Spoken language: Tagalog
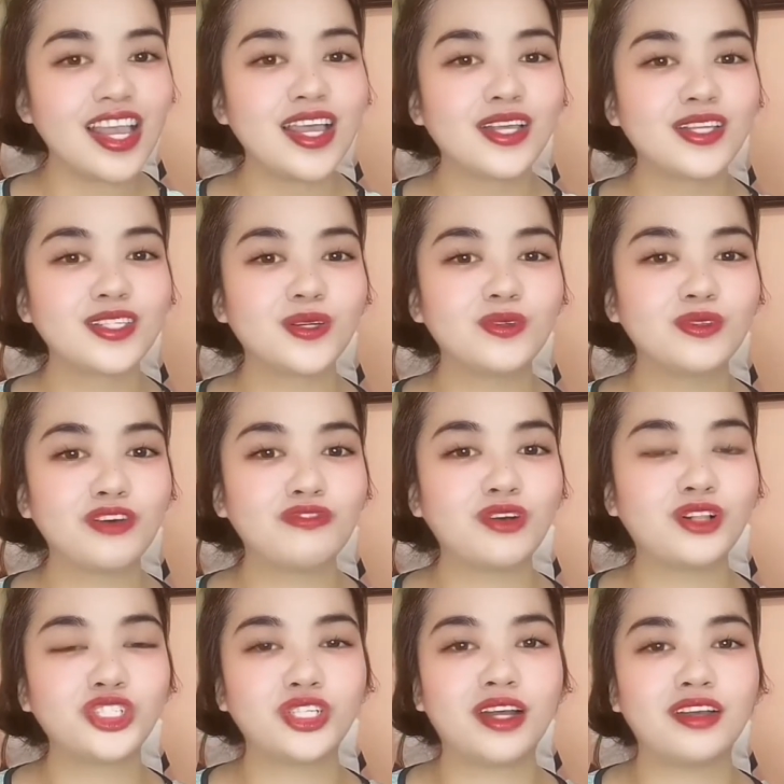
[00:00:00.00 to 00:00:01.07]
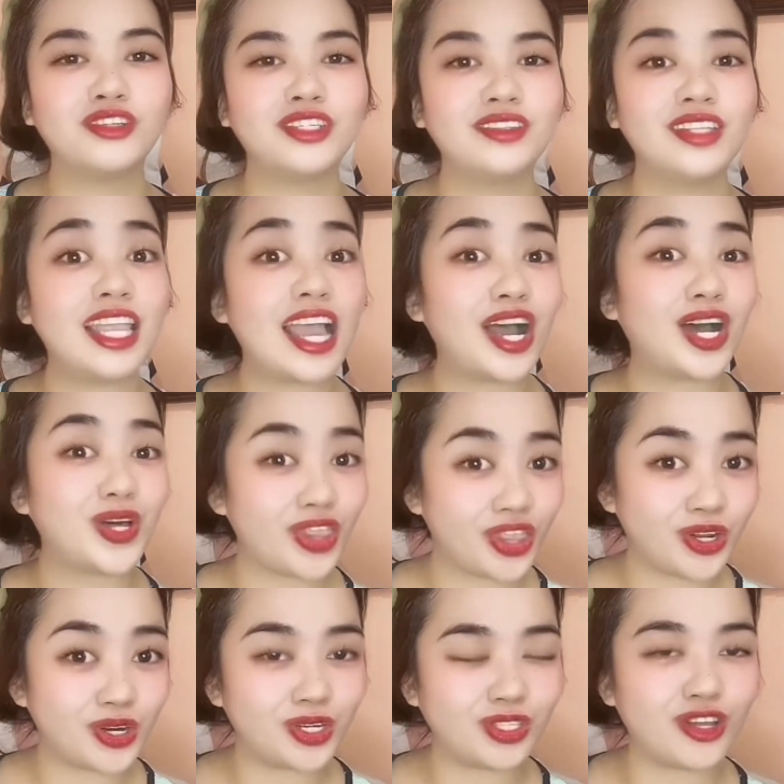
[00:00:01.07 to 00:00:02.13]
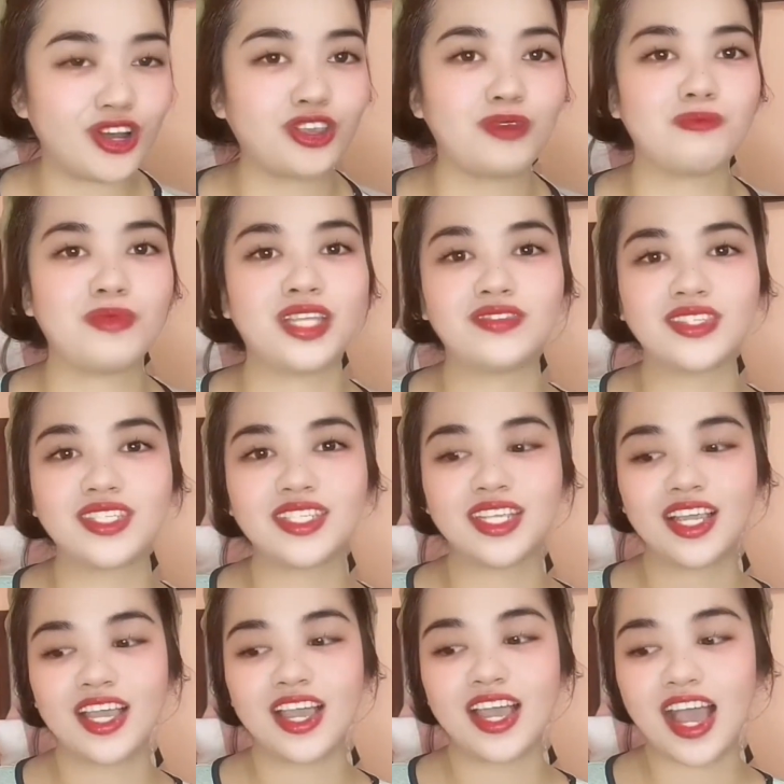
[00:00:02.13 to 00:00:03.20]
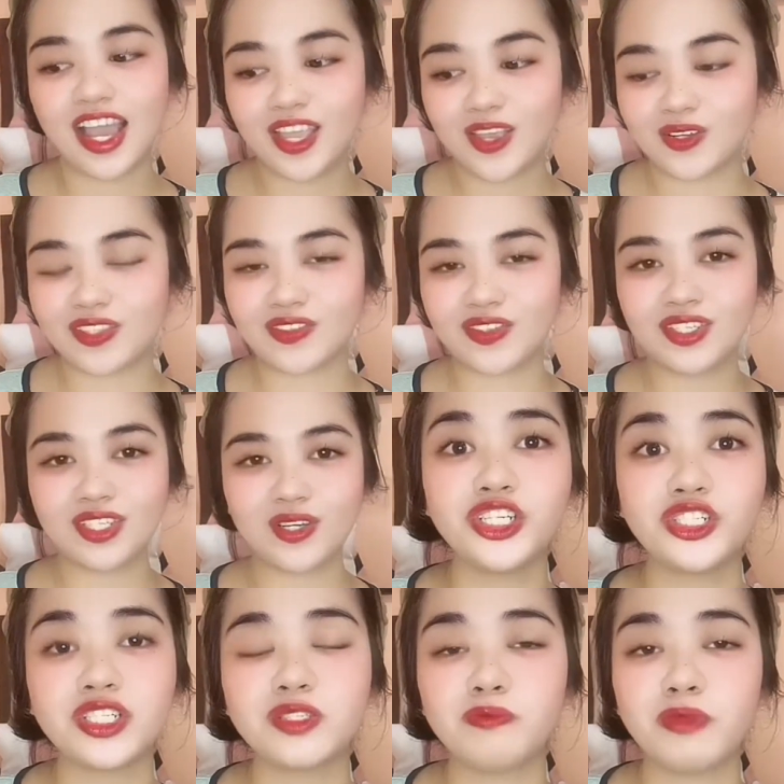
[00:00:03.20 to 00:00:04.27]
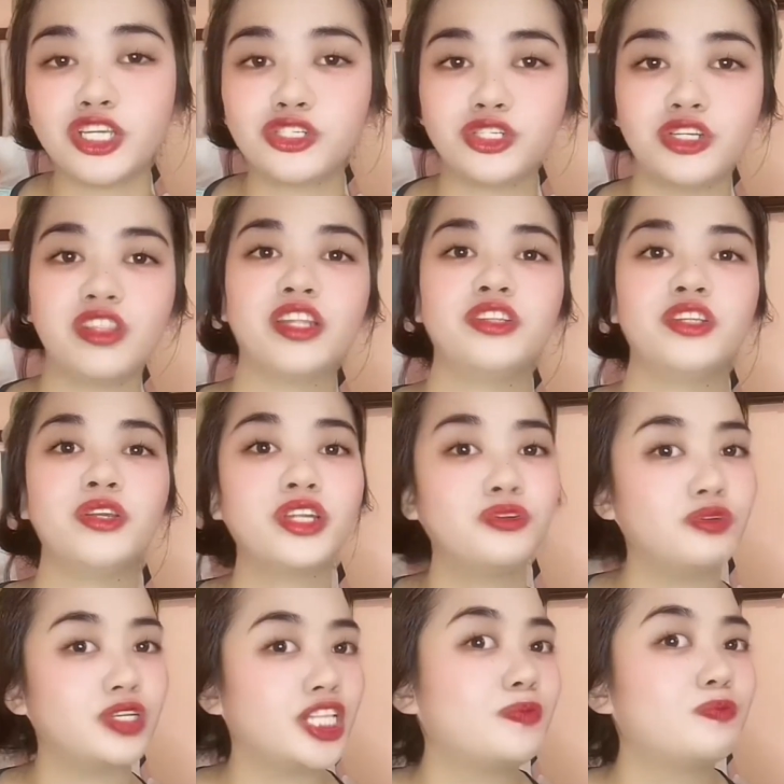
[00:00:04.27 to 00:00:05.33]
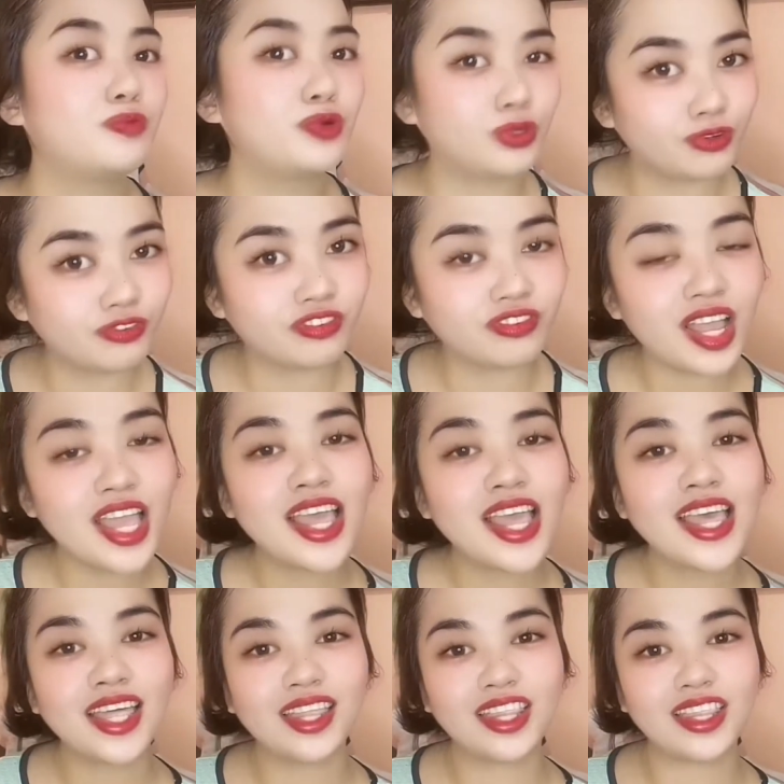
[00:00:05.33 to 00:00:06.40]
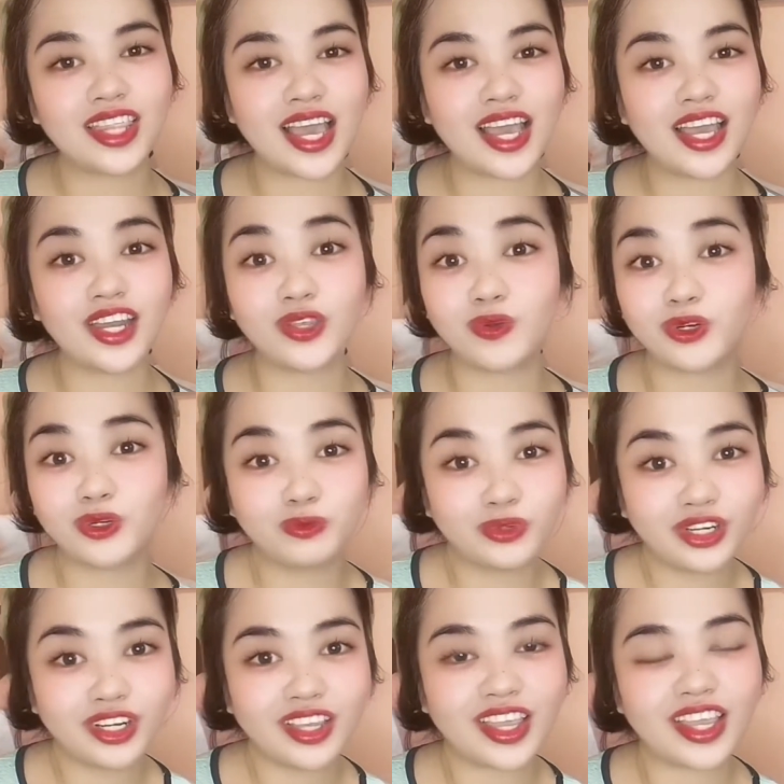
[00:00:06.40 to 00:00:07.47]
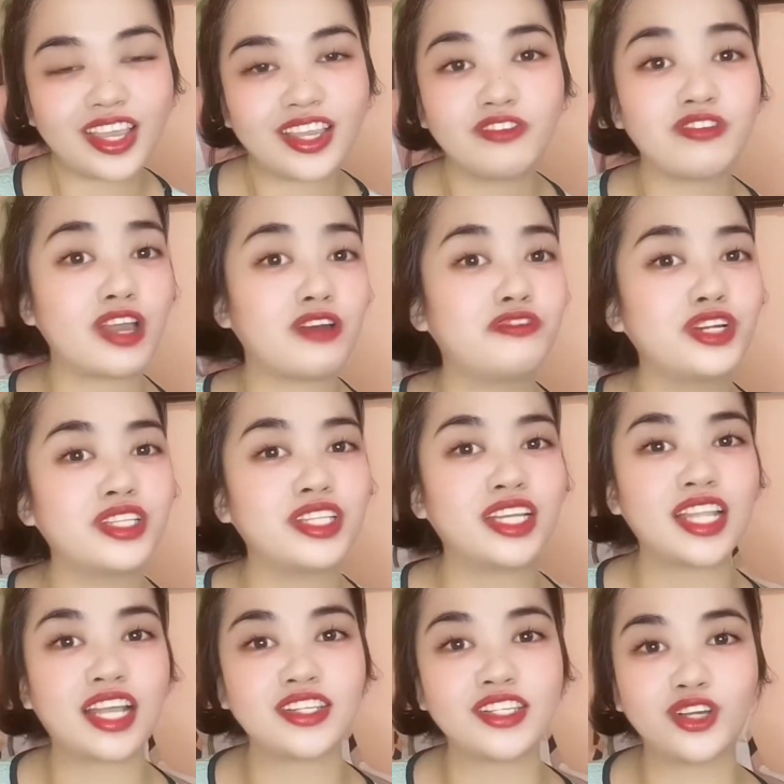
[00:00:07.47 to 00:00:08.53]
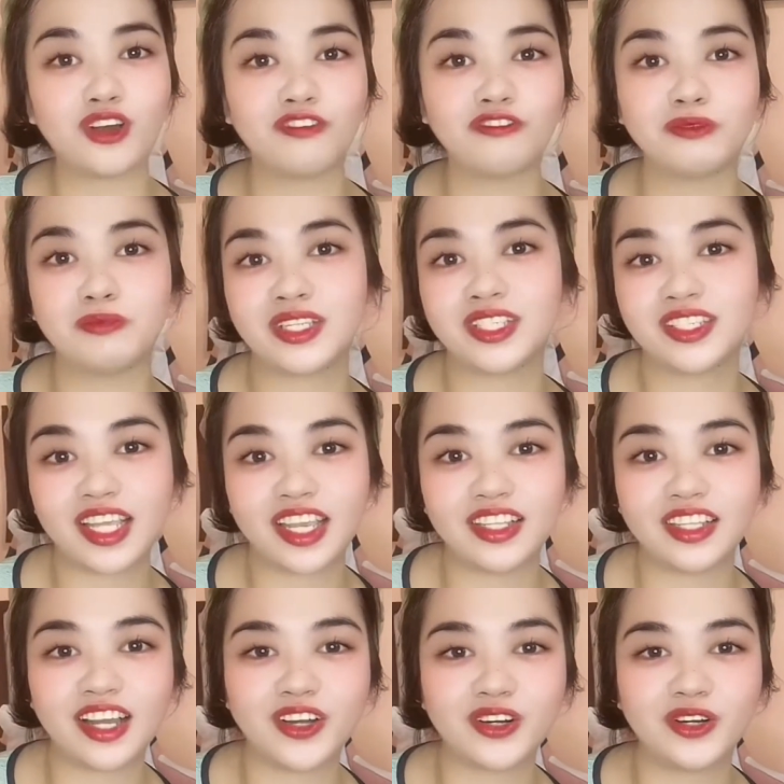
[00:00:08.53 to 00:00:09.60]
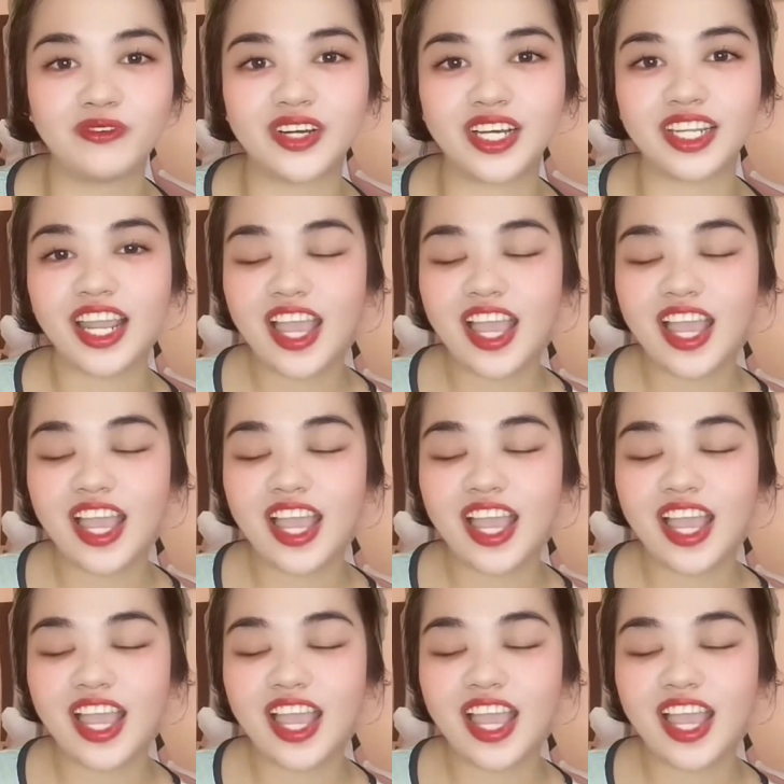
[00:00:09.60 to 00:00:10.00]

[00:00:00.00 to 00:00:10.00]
So na-fall siya under the other documents ayon So, just make sure that you can really prove that you're working if ever na nasa government side ka or what.